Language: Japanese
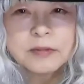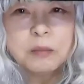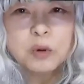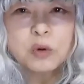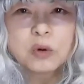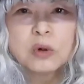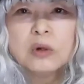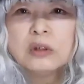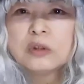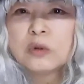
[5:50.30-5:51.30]
でも
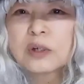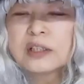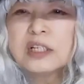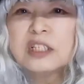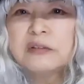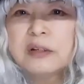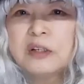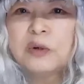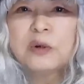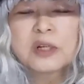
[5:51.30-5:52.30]
その形は
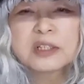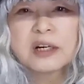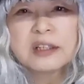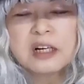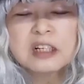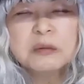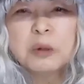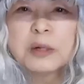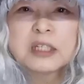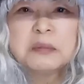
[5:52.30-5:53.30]
いろいろだし働き
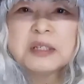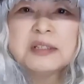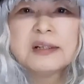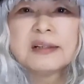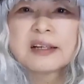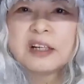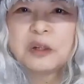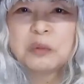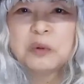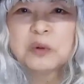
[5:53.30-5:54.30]
もまちまちなんだけれ
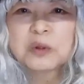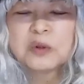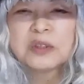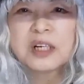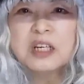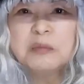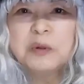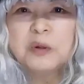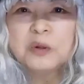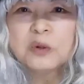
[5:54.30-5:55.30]
どもその細
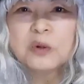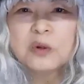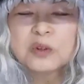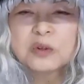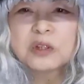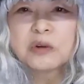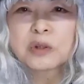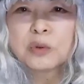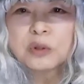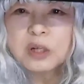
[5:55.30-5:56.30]
胞の構造っていうの
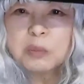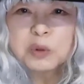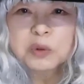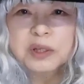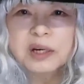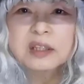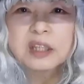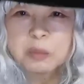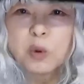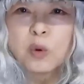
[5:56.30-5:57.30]
はどんなものであっ
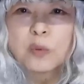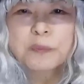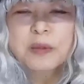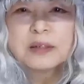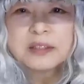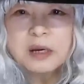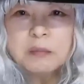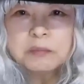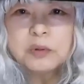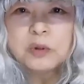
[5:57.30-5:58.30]
ても
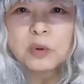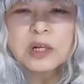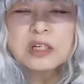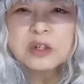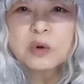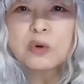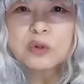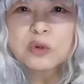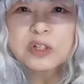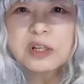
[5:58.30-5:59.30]
全部同じ
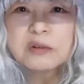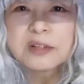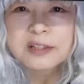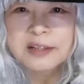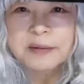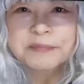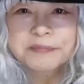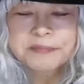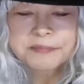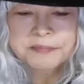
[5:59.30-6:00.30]
構造をしてるんですね
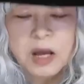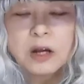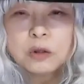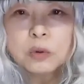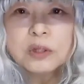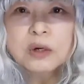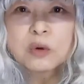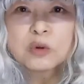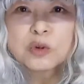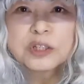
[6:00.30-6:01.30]
どんな
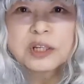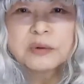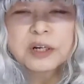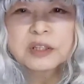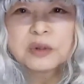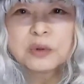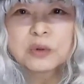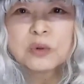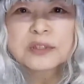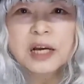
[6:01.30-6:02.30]
構造をしてるかってい
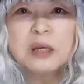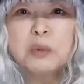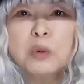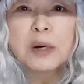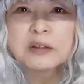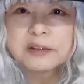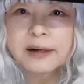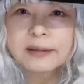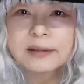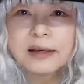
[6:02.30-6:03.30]
うと細膜
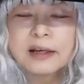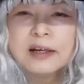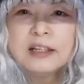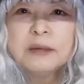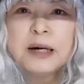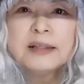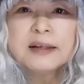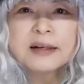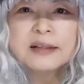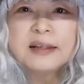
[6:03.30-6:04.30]
があってで真ん
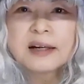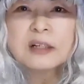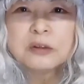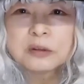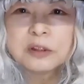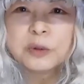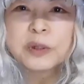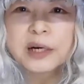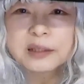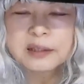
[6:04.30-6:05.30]
中に核っていう
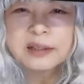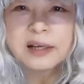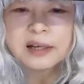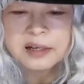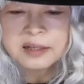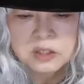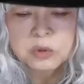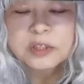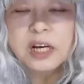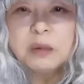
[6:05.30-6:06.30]
のがあってそ
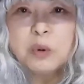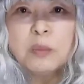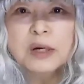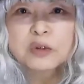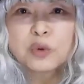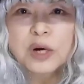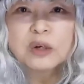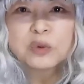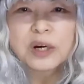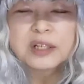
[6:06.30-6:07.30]
の細胞膜と
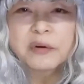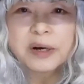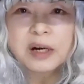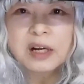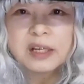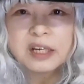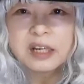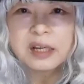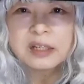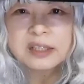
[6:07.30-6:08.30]
核の間は、
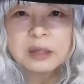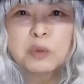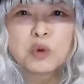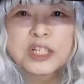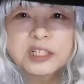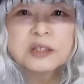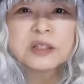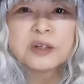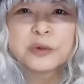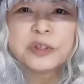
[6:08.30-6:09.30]
えー、細胞質っ
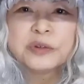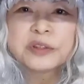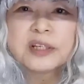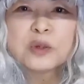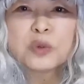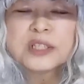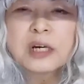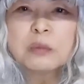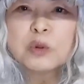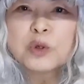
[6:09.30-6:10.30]
ていうふうに言ってそこに
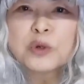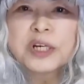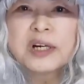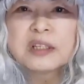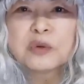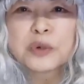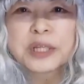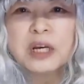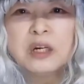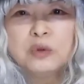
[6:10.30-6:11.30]
細胞小器官っていうのが
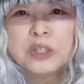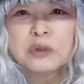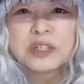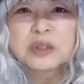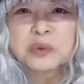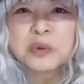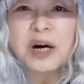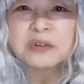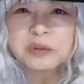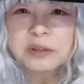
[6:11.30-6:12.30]
ねうじゃうじゃと
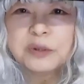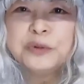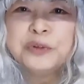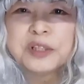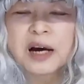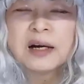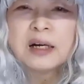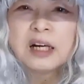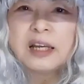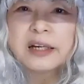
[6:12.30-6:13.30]
あるっていうふうな、
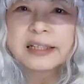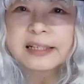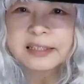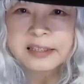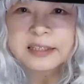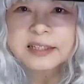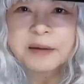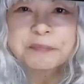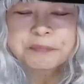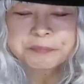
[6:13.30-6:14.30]
えー、形なんです
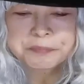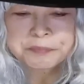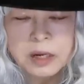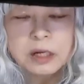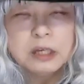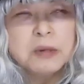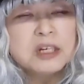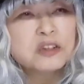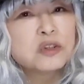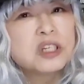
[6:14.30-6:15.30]
ね。
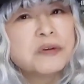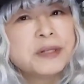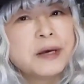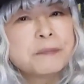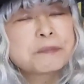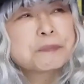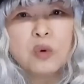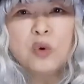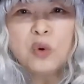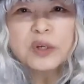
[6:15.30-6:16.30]
イメージとしてはね、
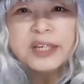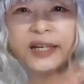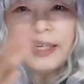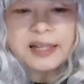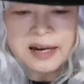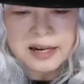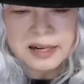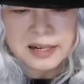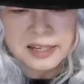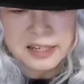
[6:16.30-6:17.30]
大きな、